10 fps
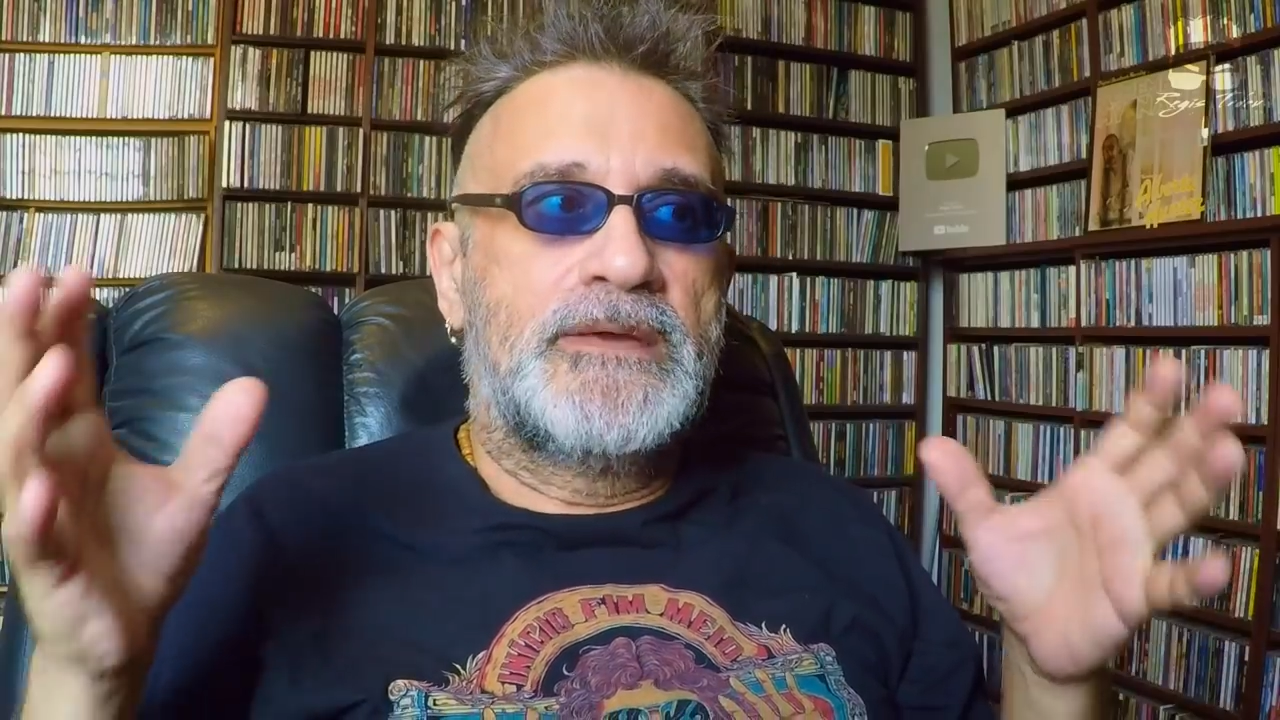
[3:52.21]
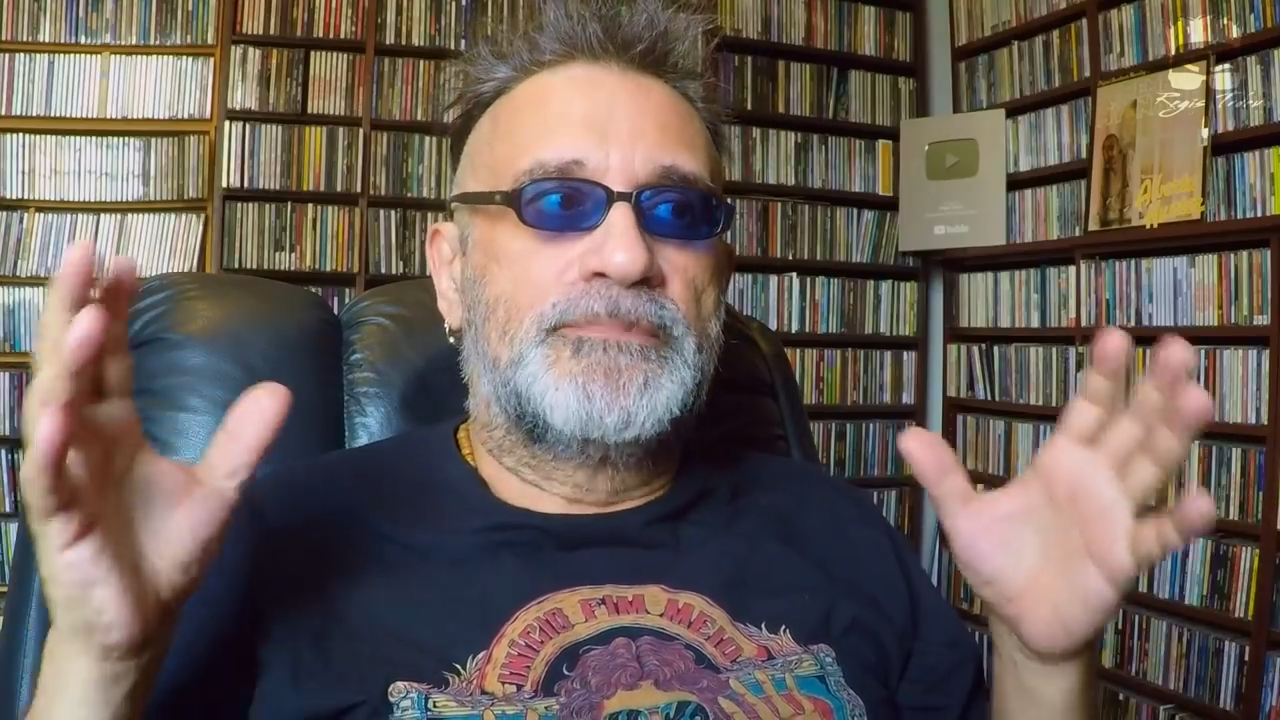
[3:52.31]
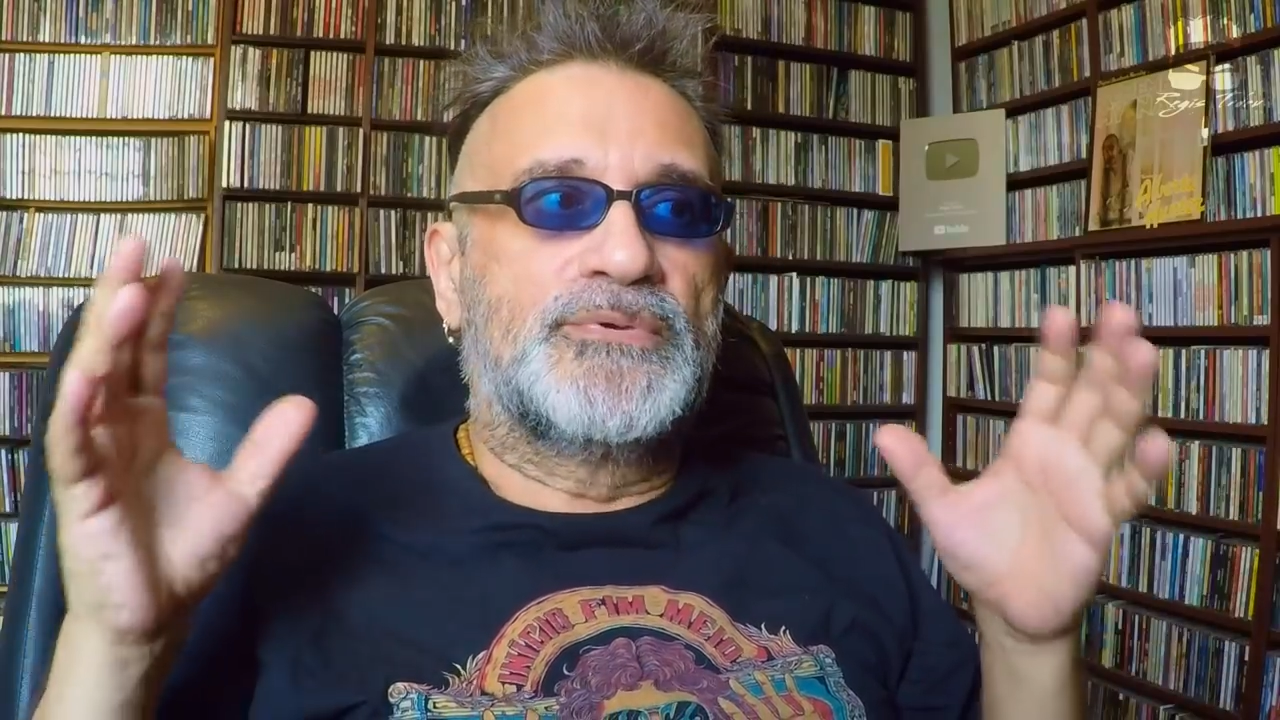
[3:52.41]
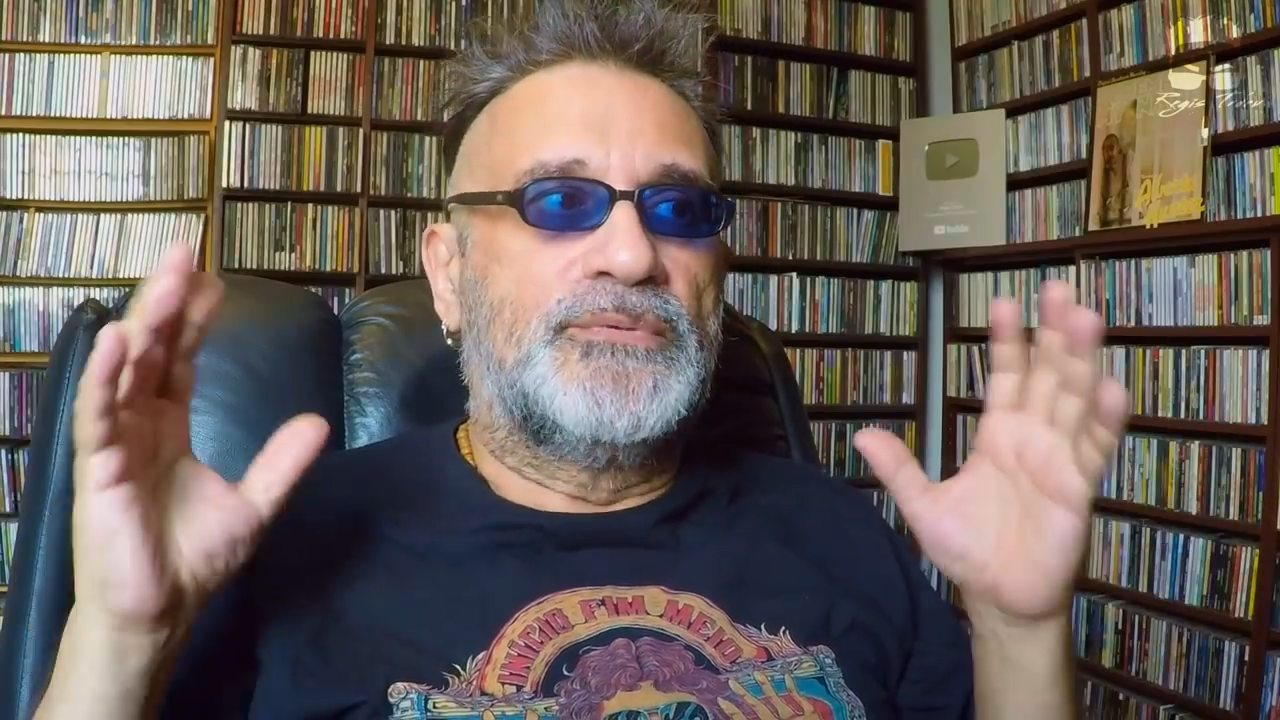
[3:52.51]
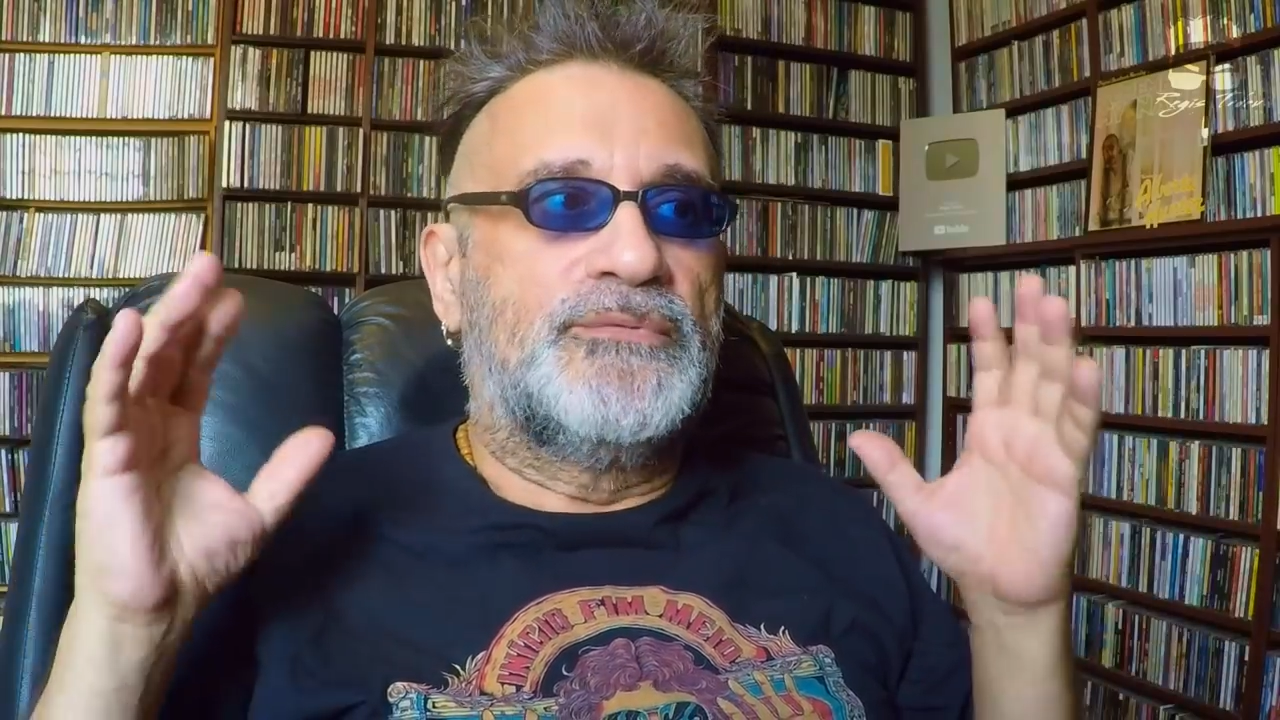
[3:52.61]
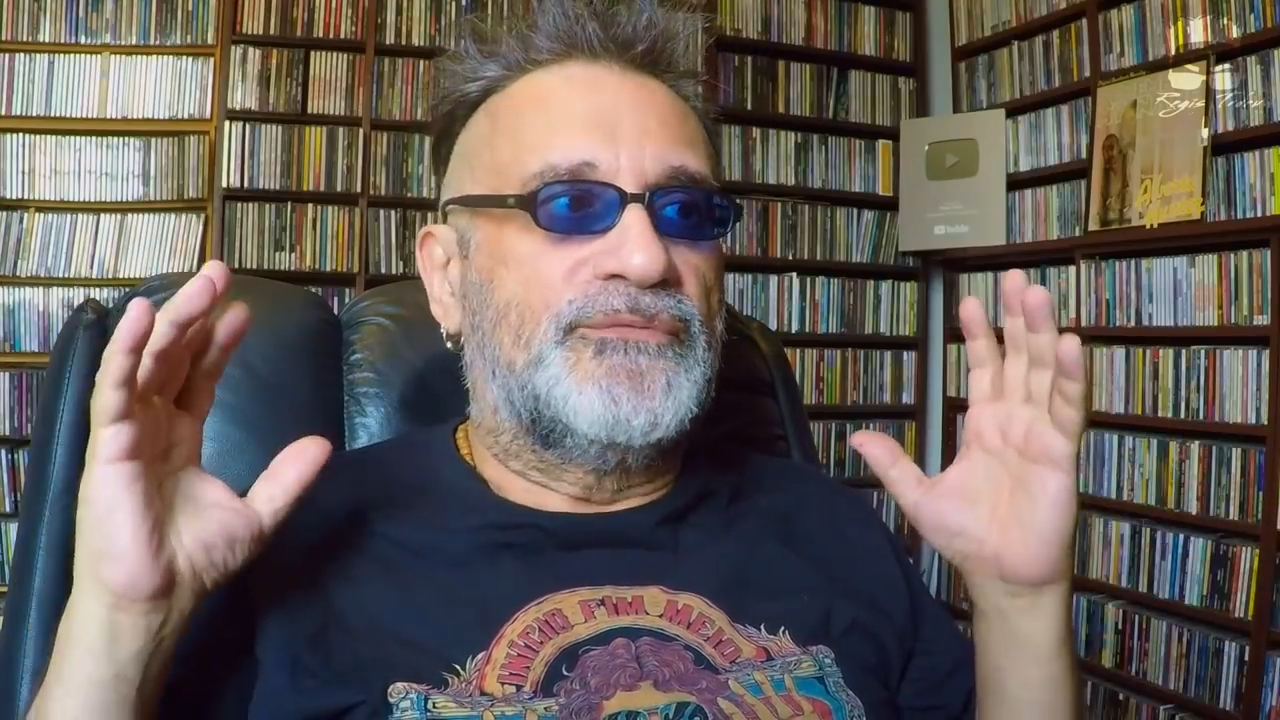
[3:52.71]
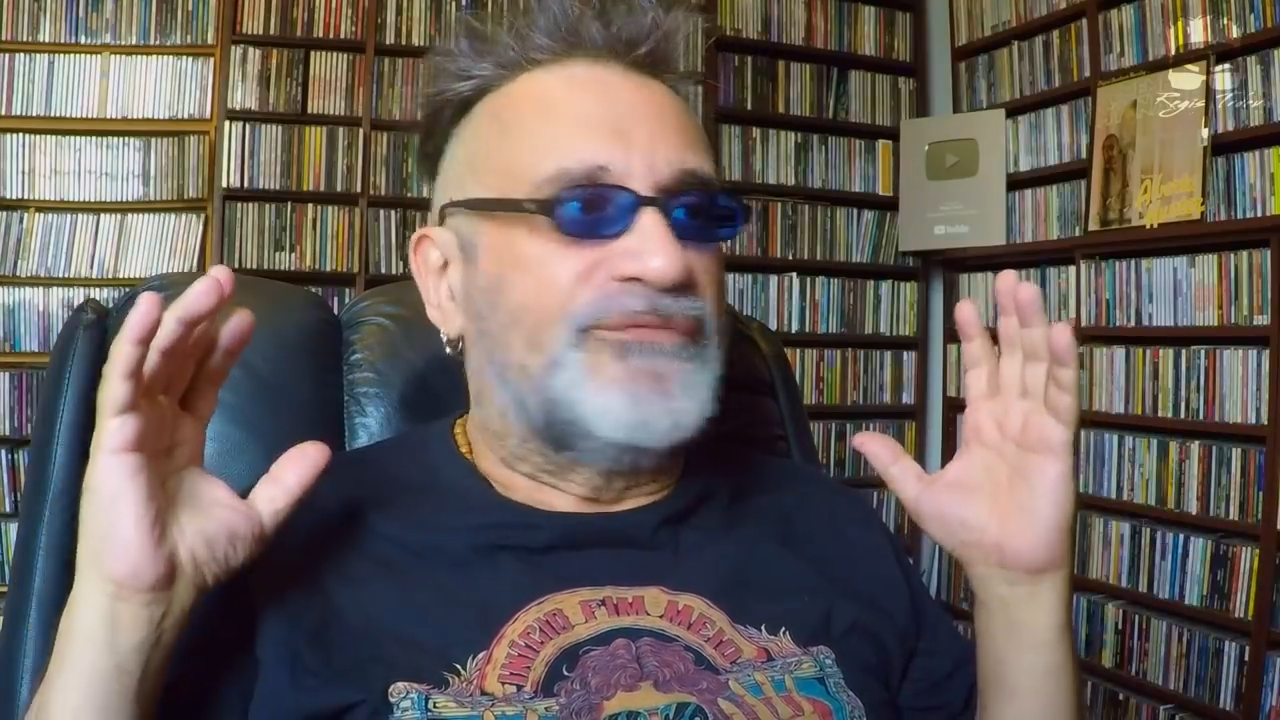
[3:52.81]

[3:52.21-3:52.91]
para o